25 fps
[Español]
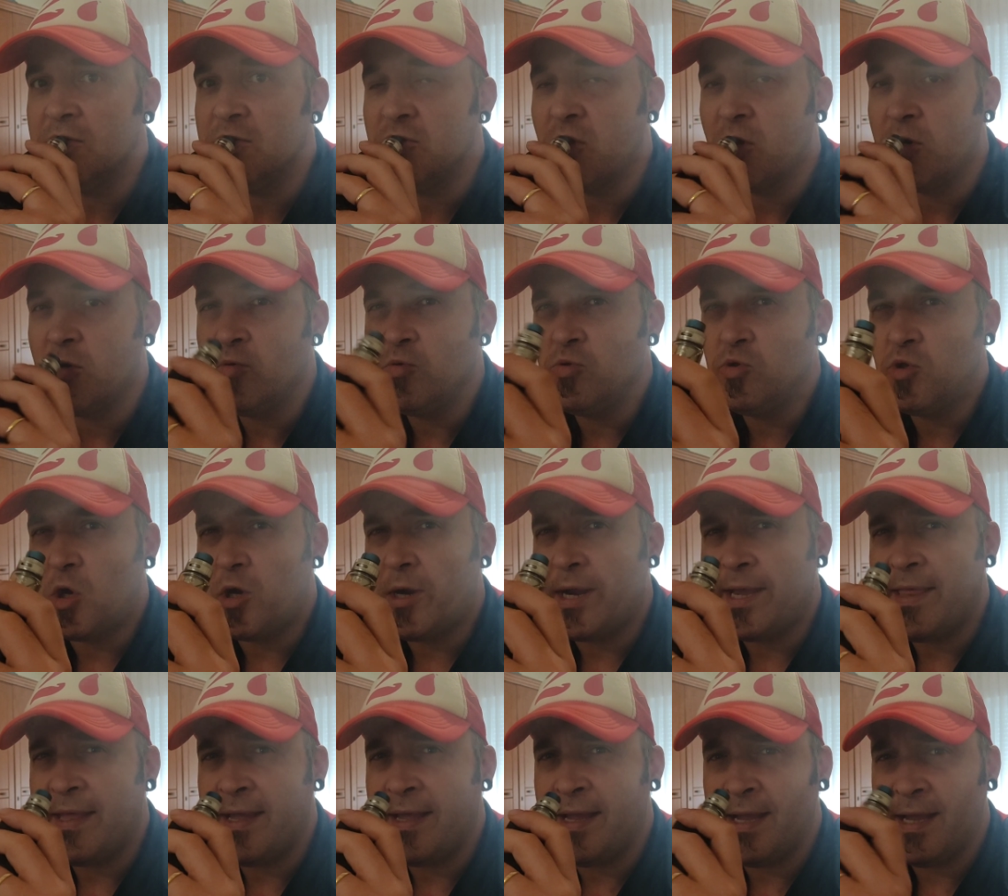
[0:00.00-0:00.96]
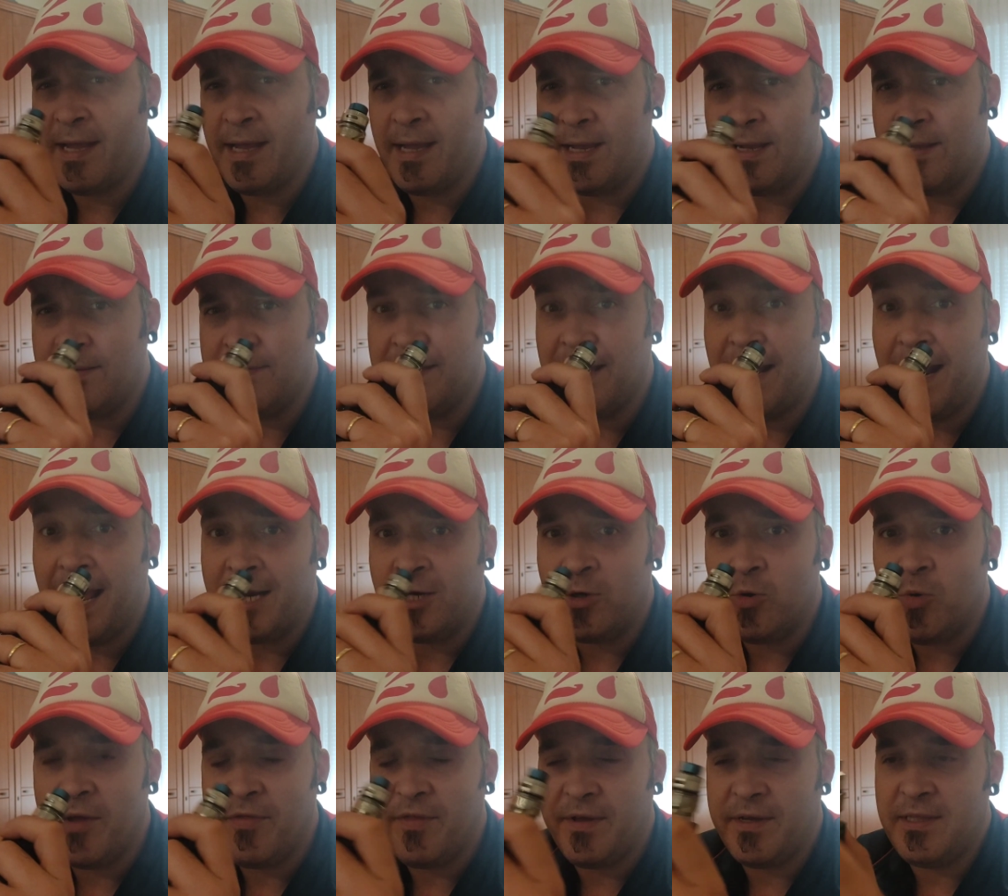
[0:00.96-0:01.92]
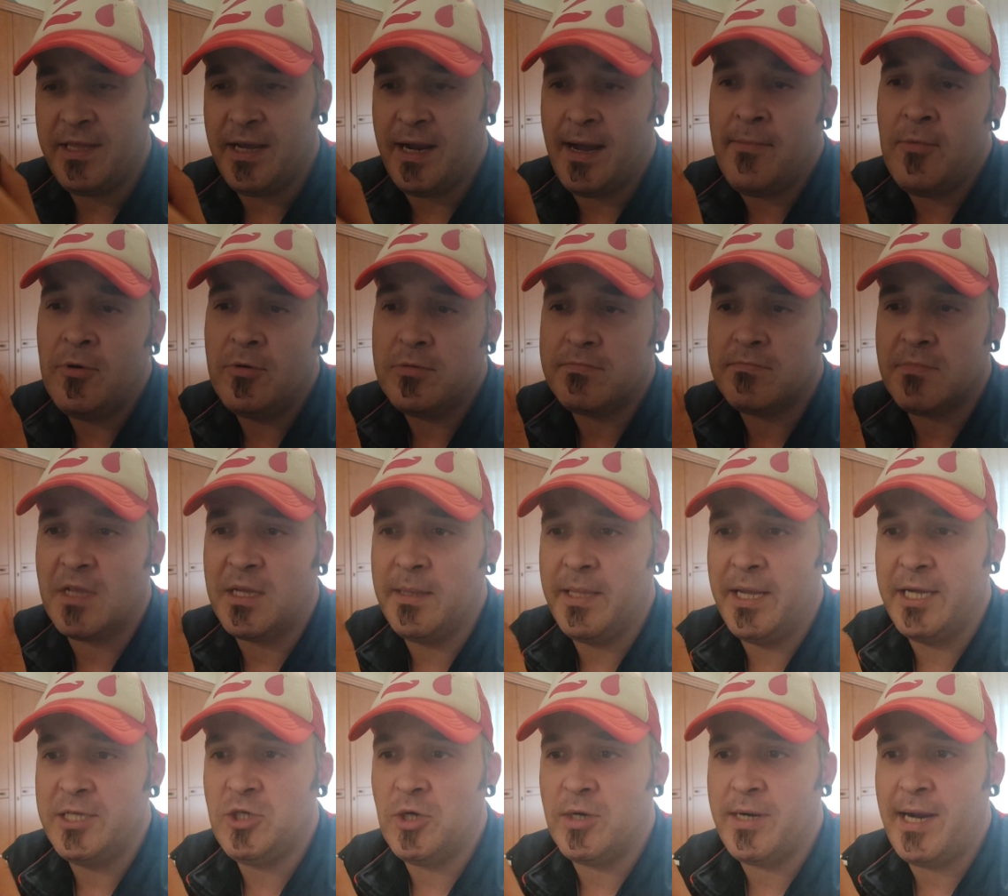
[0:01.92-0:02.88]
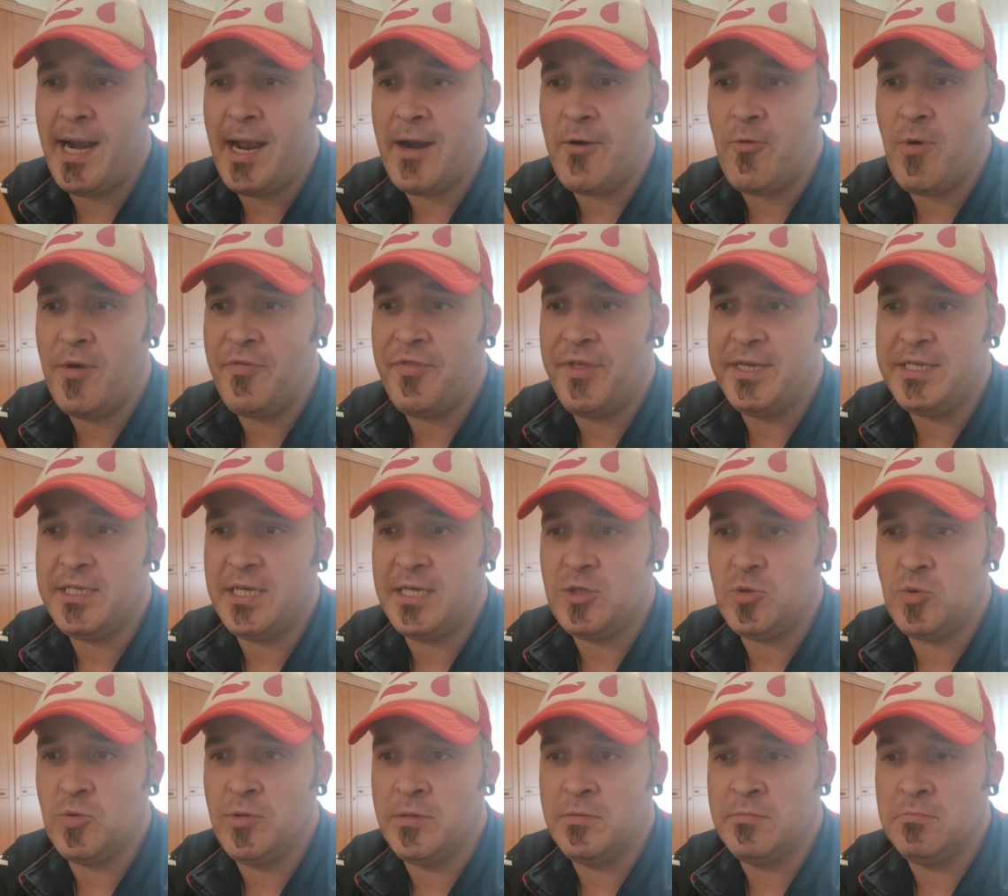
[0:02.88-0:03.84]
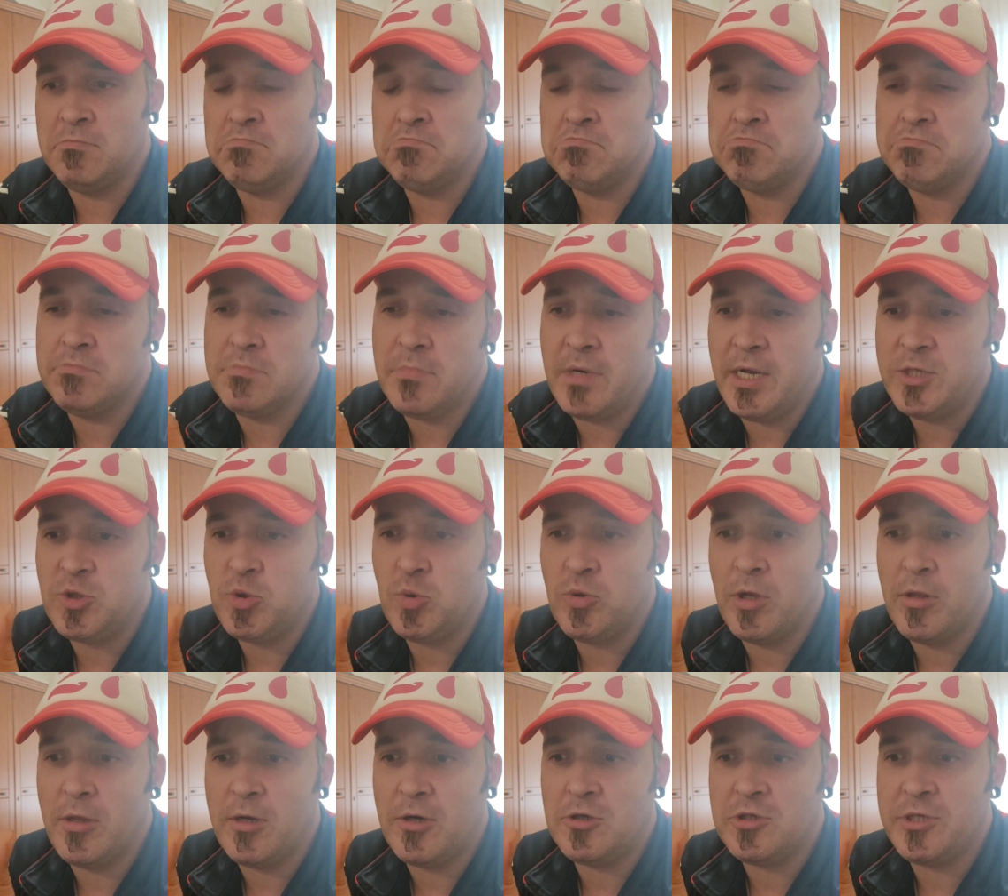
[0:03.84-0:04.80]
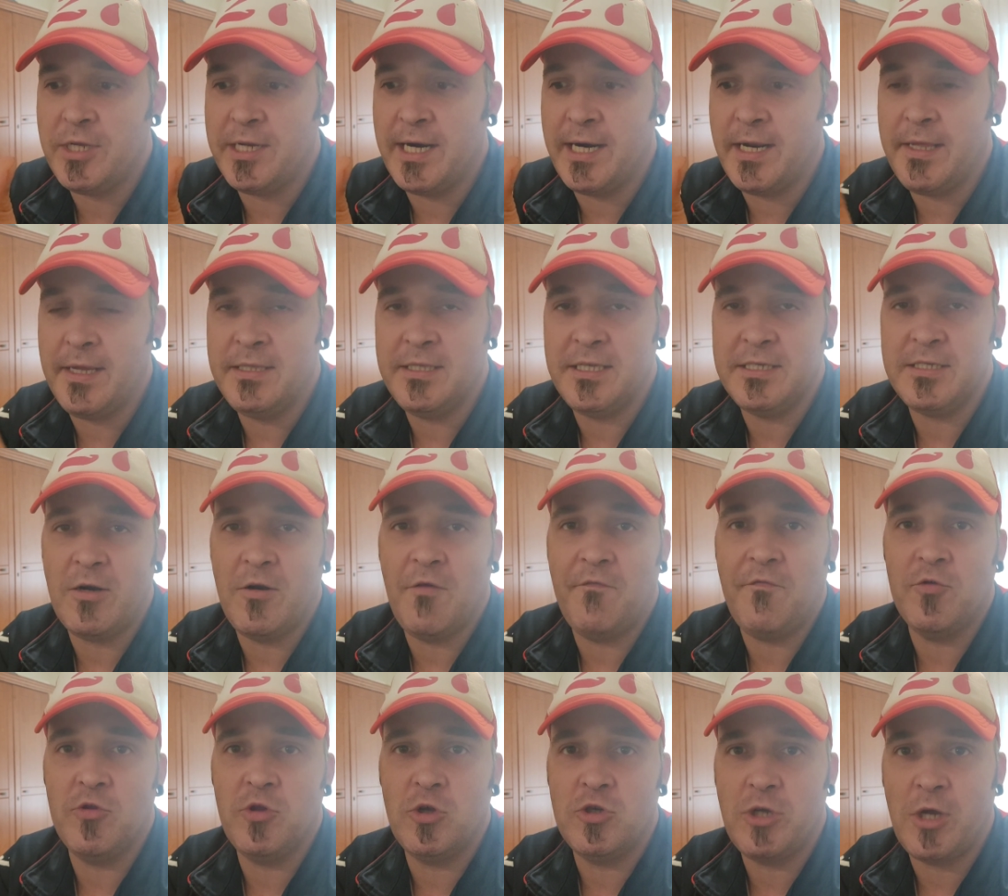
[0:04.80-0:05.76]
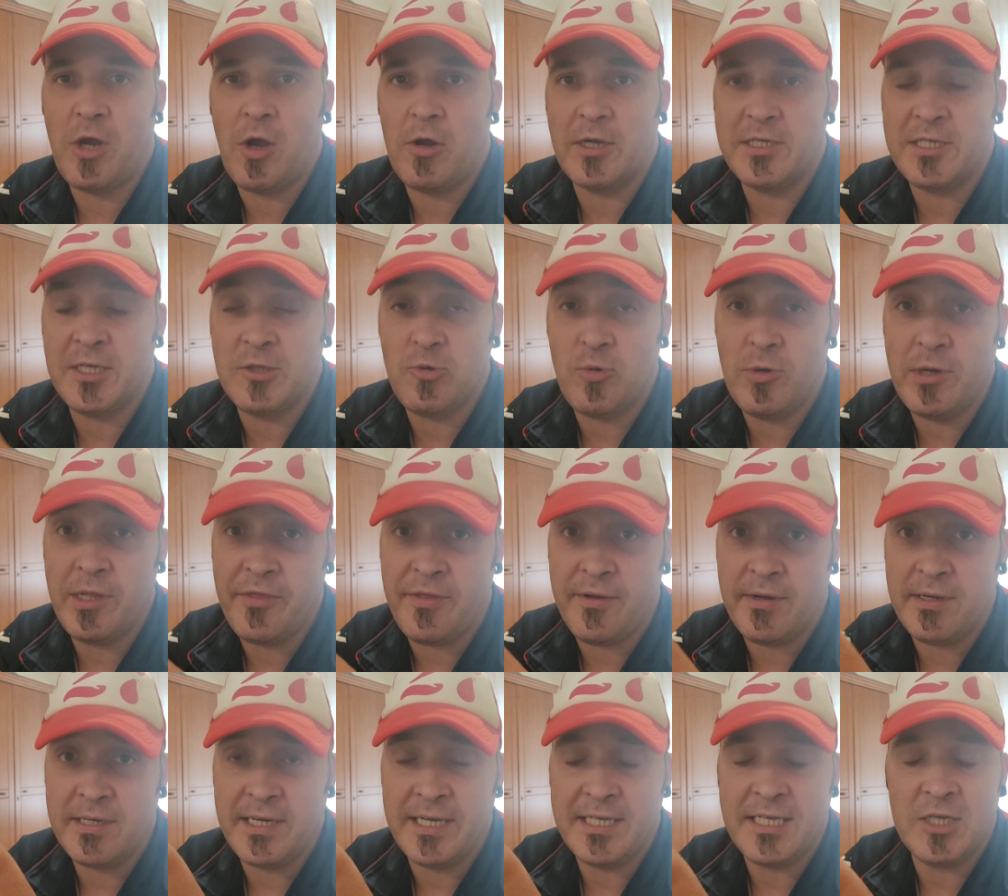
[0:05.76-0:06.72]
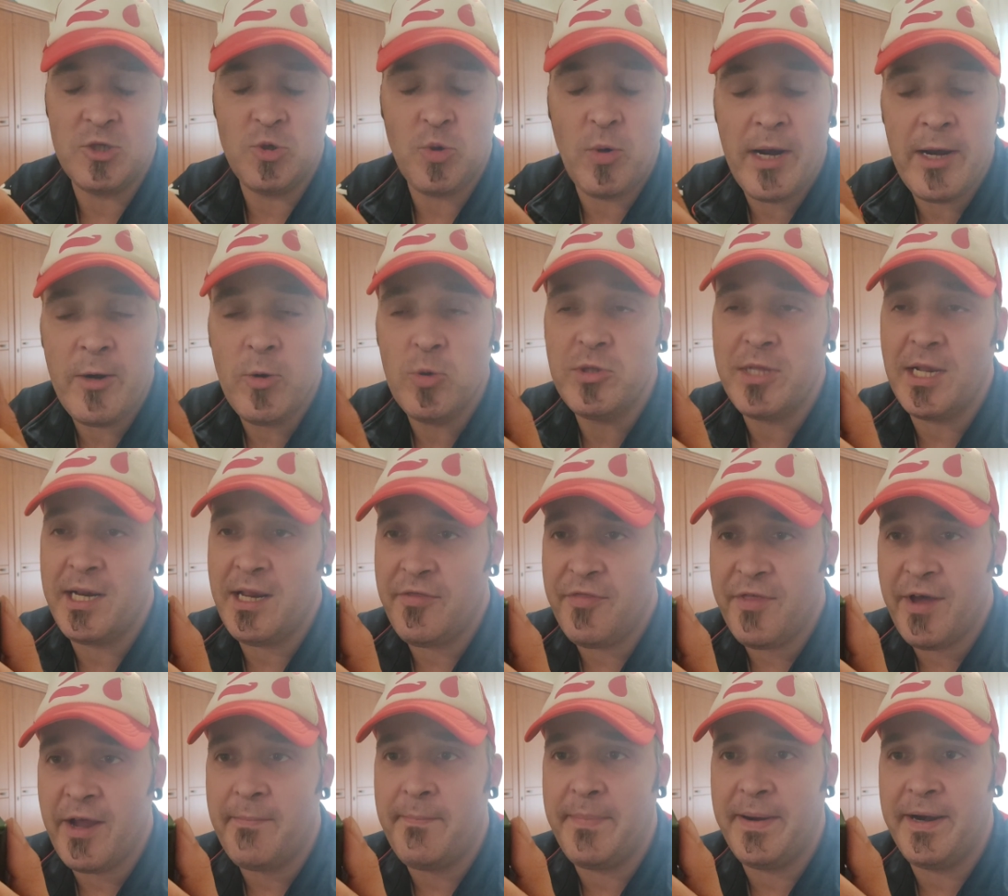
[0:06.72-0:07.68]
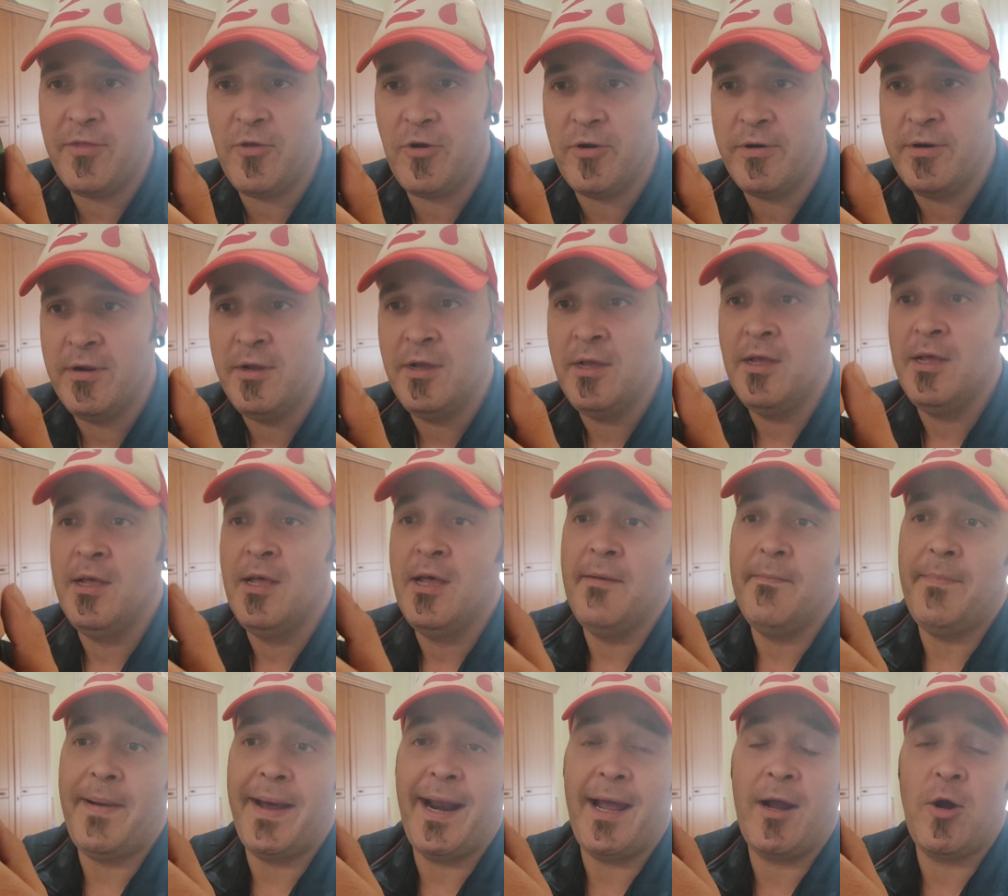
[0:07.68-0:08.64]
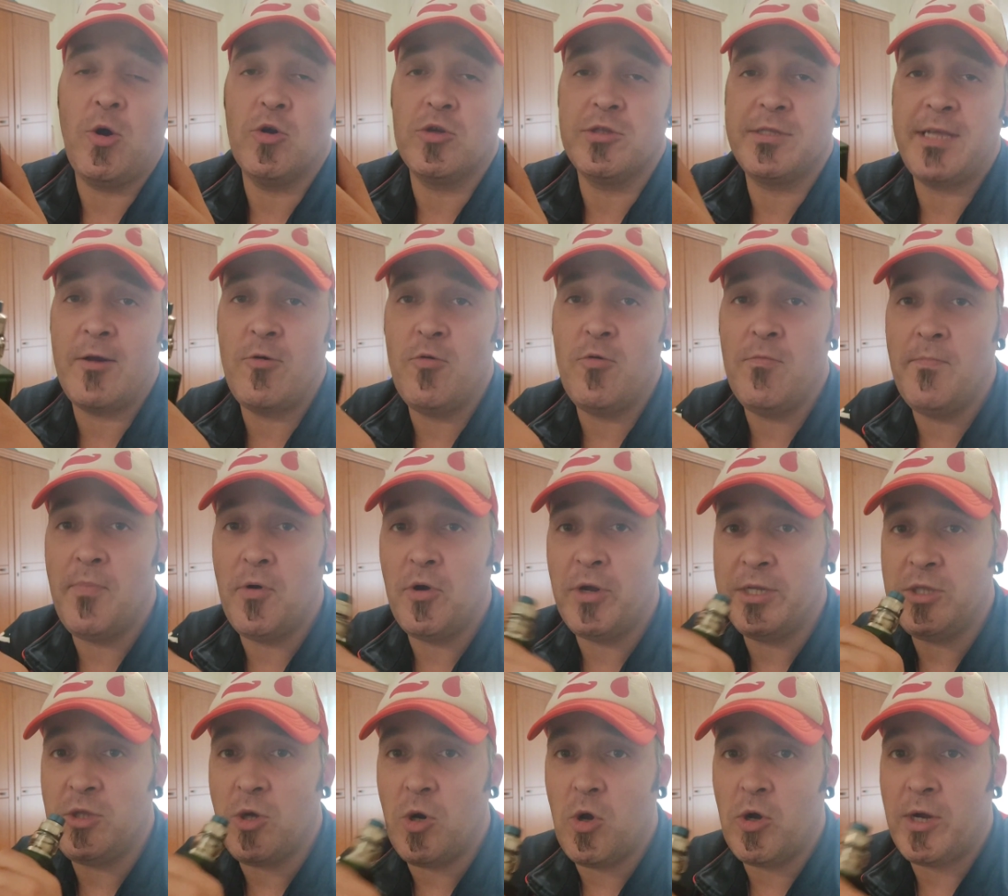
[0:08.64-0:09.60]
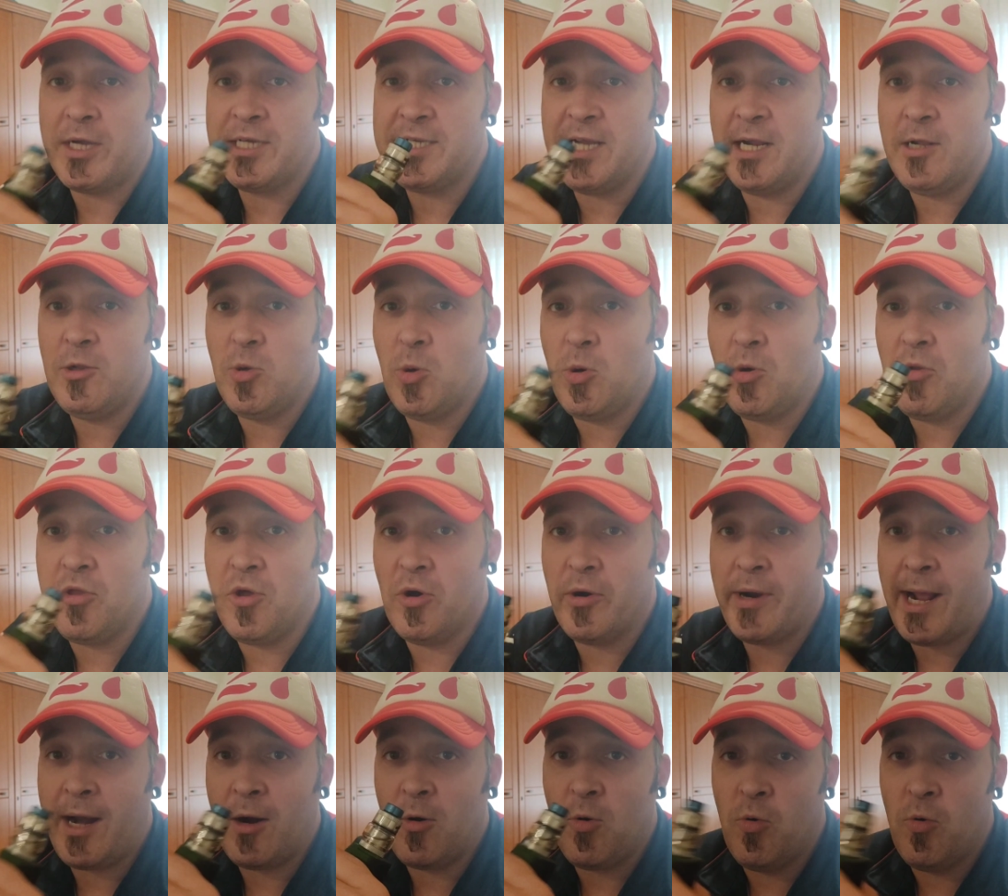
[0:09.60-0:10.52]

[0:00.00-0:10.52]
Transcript: son un toque de, las nueces, digamos. De hecho, que las nueces es, uno de los ingredientes de los frutos secos que se, suelen utilizar perdón, para cortar un poquito lo que es el dulzor a